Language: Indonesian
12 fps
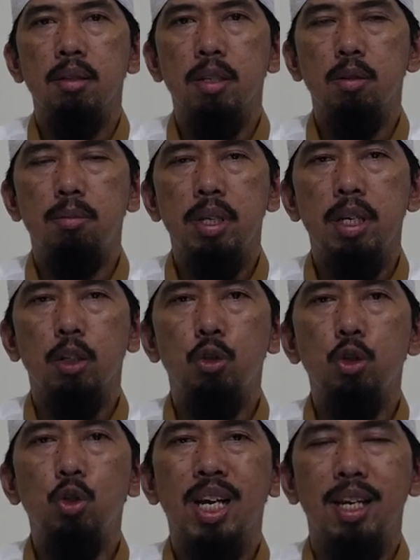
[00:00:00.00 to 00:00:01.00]
sebanyak
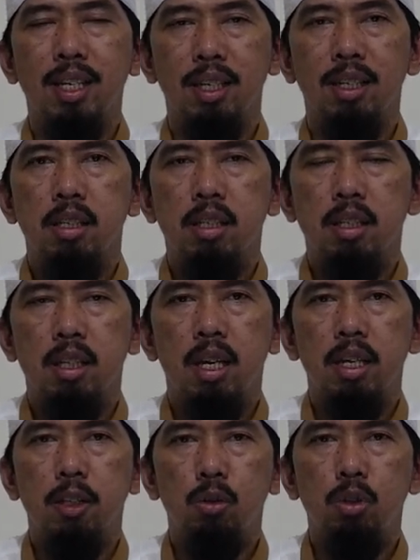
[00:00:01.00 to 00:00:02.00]
tujuh kali
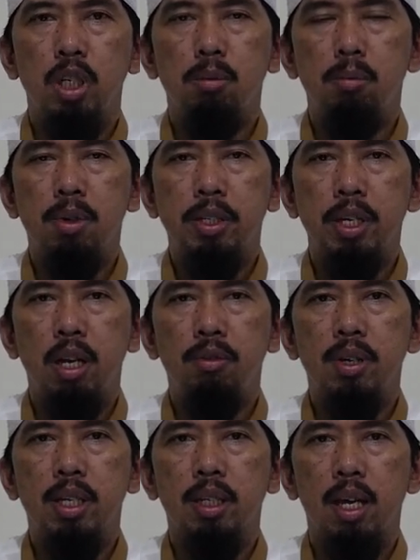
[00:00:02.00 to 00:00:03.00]
setelah itu dia membaca
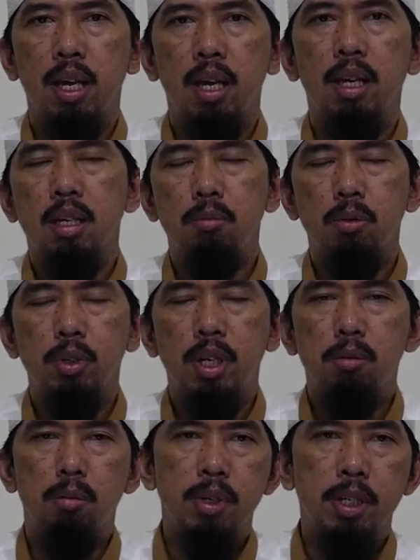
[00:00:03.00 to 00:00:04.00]
al-fatihah
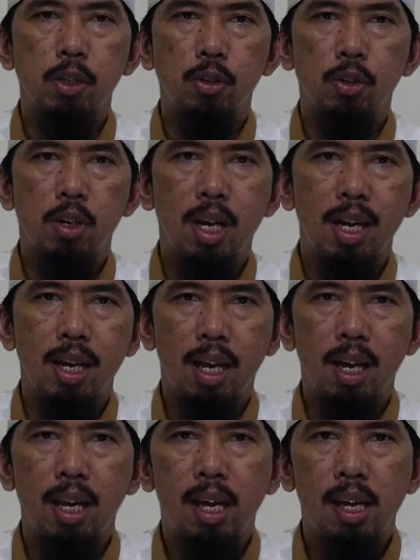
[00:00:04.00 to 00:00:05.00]
kemudian membaca surah
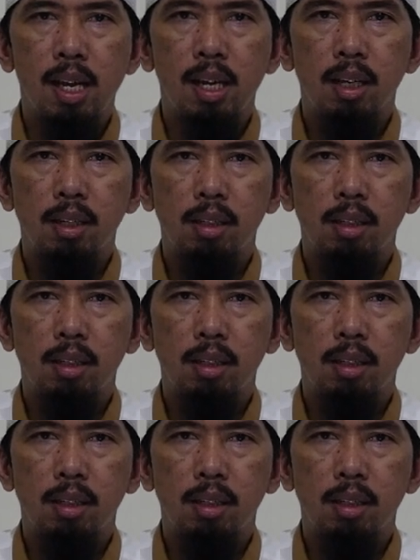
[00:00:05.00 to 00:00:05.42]
al-a'la